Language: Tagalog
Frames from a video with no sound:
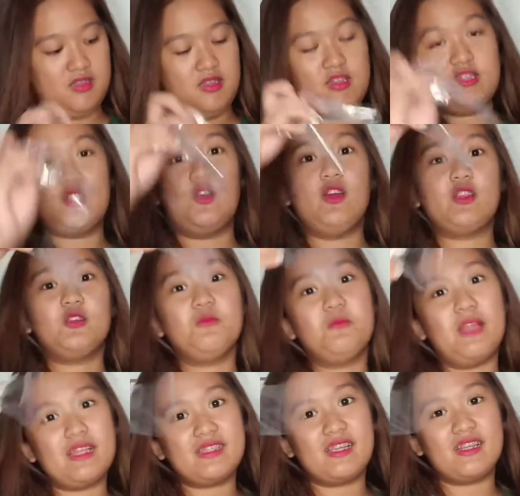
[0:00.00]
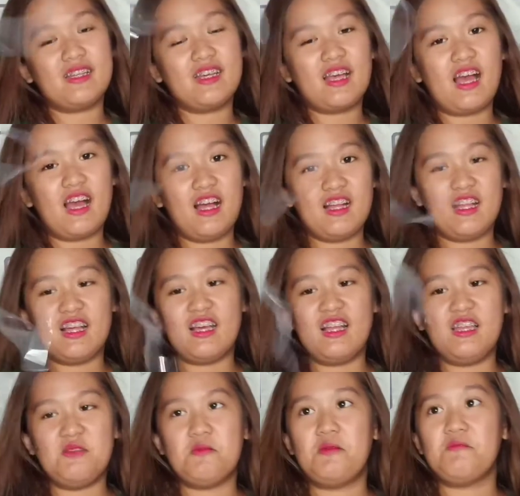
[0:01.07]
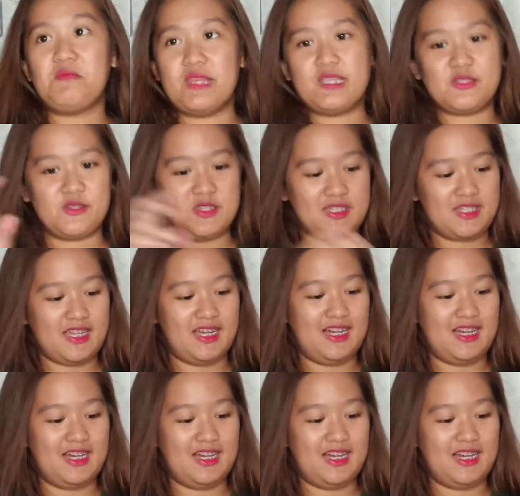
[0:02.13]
So, itong plastic nagkakalaga 5 piso isa.